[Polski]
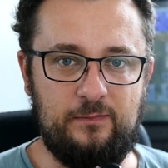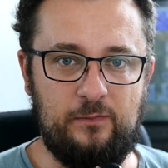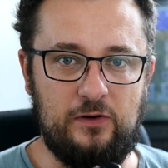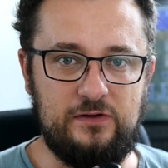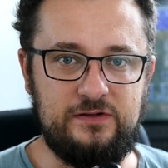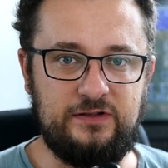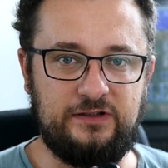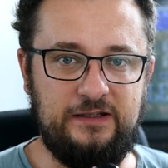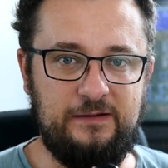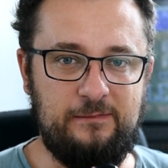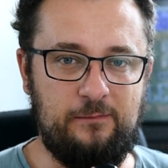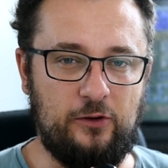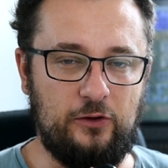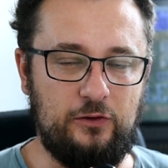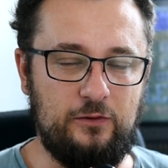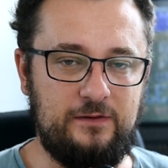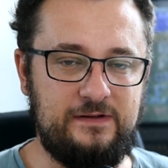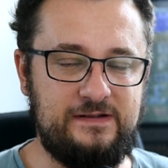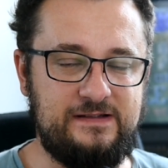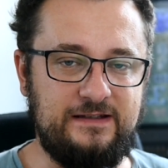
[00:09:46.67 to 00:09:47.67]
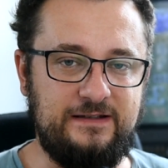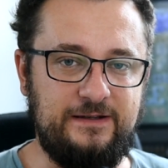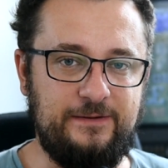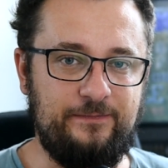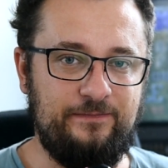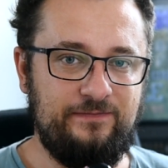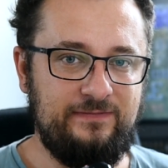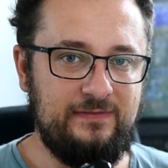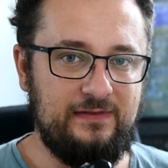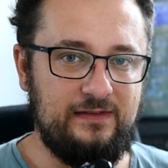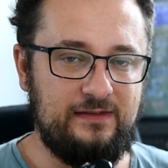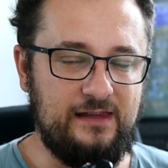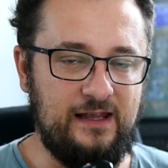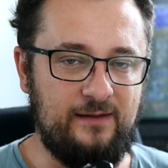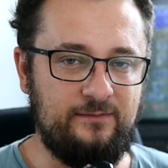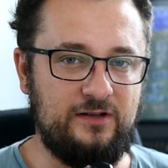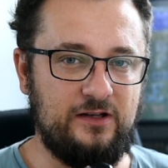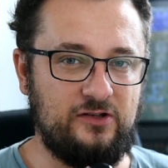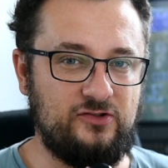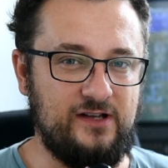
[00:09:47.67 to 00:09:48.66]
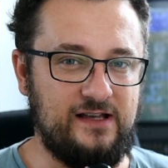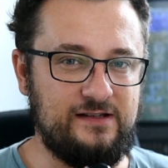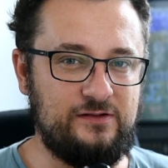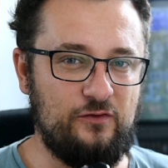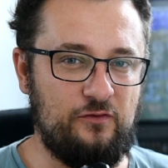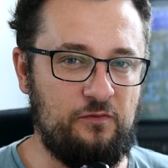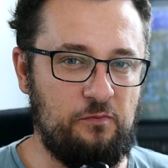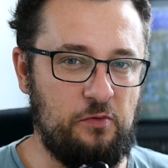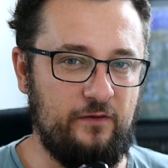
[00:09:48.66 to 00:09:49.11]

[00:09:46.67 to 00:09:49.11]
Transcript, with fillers: polskich produkcji tamtych czasów.